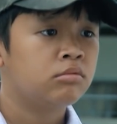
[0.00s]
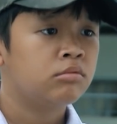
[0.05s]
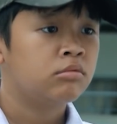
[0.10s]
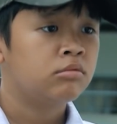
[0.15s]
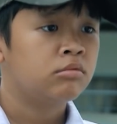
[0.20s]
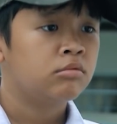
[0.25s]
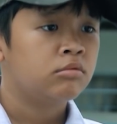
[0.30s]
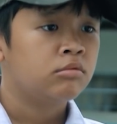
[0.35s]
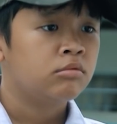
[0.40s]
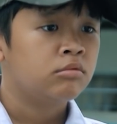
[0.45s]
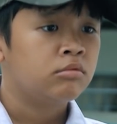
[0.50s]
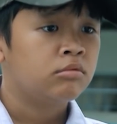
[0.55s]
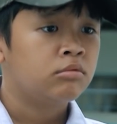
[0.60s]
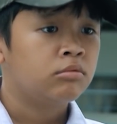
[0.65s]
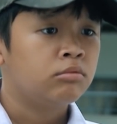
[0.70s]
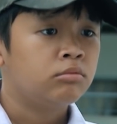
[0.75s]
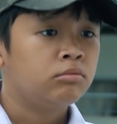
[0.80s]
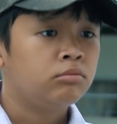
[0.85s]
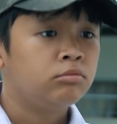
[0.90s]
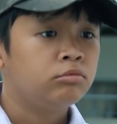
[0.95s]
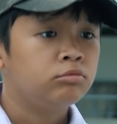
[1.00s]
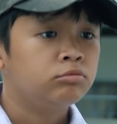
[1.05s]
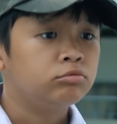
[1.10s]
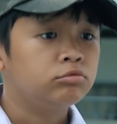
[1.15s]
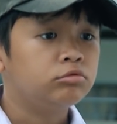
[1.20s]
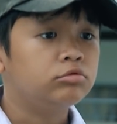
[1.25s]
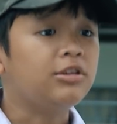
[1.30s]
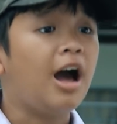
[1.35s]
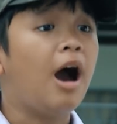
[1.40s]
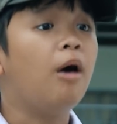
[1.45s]
Dắt xe đi sửa coi
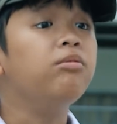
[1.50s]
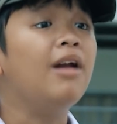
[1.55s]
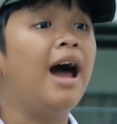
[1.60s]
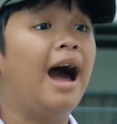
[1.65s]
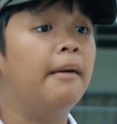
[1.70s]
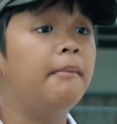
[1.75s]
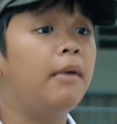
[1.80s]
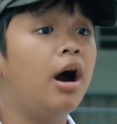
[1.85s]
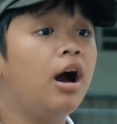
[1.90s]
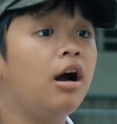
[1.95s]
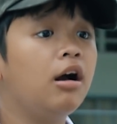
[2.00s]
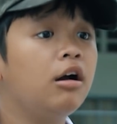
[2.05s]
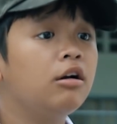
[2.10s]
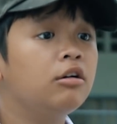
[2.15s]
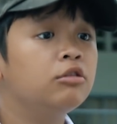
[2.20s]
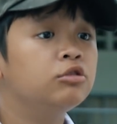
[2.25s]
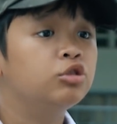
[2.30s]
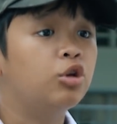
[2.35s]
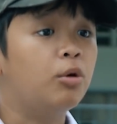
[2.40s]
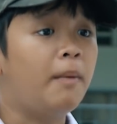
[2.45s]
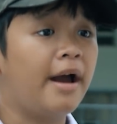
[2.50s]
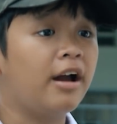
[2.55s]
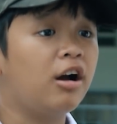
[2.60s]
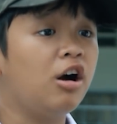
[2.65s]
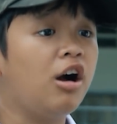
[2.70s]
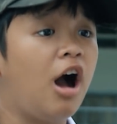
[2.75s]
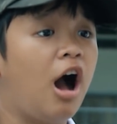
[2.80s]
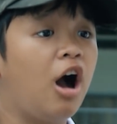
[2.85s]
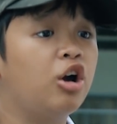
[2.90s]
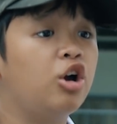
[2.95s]
Tao không làm á Tụi
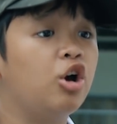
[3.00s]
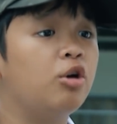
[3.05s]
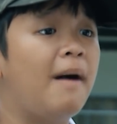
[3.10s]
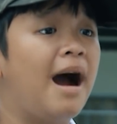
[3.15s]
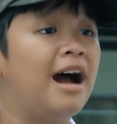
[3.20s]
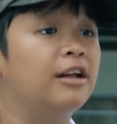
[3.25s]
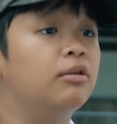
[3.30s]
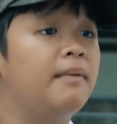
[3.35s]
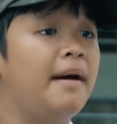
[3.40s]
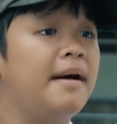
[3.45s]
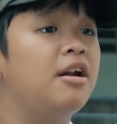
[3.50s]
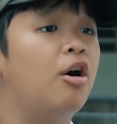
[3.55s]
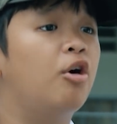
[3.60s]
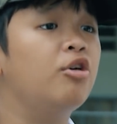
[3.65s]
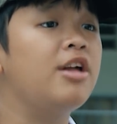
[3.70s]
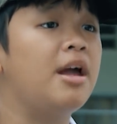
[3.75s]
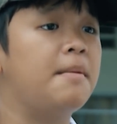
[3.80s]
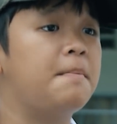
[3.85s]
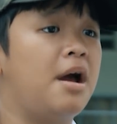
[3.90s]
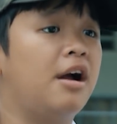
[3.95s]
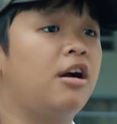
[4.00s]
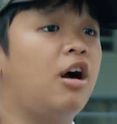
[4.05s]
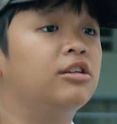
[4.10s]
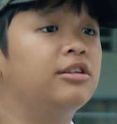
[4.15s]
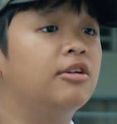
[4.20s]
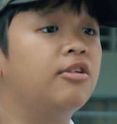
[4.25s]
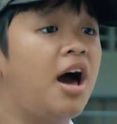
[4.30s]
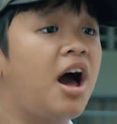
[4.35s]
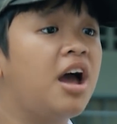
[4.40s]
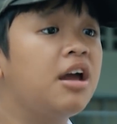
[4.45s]
bay có ngon kêu ba tụi bay đuổi gì mẹ
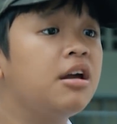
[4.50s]
con tôi